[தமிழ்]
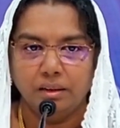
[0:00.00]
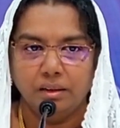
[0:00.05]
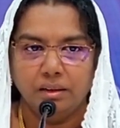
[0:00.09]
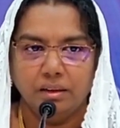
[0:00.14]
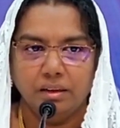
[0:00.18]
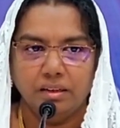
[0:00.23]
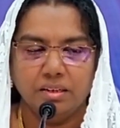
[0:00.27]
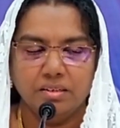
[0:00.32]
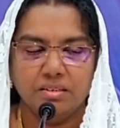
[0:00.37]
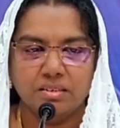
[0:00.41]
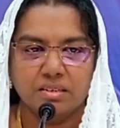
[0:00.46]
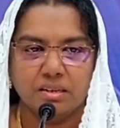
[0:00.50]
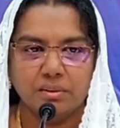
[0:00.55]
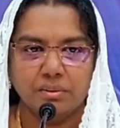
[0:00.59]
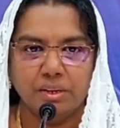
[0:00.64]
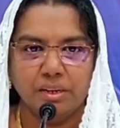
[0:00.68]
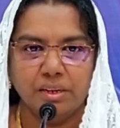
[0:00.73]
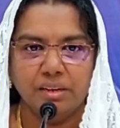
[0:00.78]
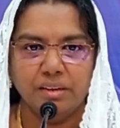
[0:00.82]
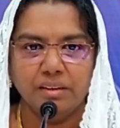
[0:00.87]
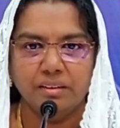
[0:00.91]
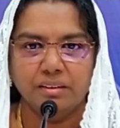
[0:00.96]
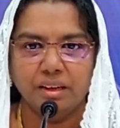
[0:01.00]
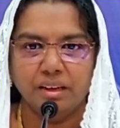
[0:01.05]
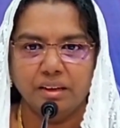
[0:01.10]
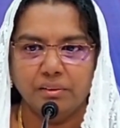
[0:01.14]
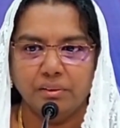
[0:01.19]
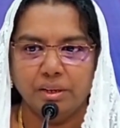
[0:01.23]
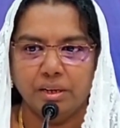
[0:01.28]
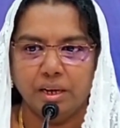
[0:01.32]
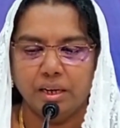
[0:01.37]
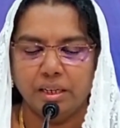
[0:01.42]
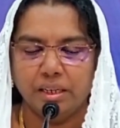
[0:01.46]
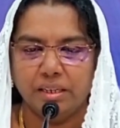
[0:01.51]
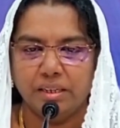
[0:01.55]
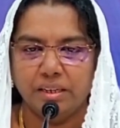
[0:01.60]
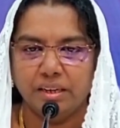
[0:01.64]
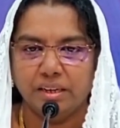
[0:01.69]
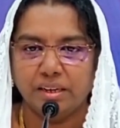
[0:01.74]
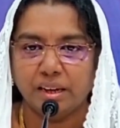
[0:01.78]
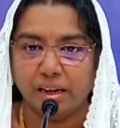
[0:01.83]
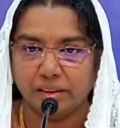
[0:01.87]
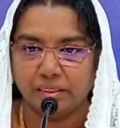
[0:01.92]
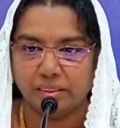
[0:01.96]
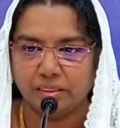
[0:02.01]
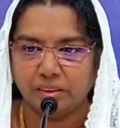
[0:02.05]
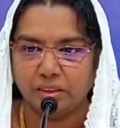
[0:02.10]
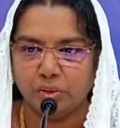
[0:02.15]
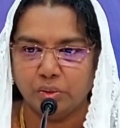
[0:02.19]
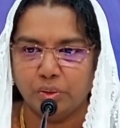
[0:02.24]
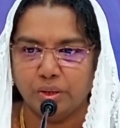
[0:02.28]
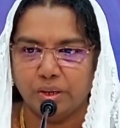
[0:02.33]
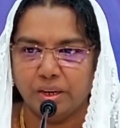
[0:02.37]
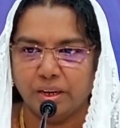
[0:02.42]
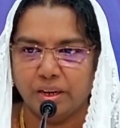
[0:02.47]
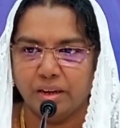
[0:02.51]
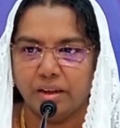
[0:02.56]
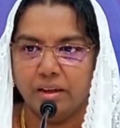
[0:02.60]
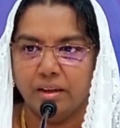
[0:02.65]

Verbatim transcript: நான் இஸ்ரவேலின் தேவனாகிய கர்த்தருடைய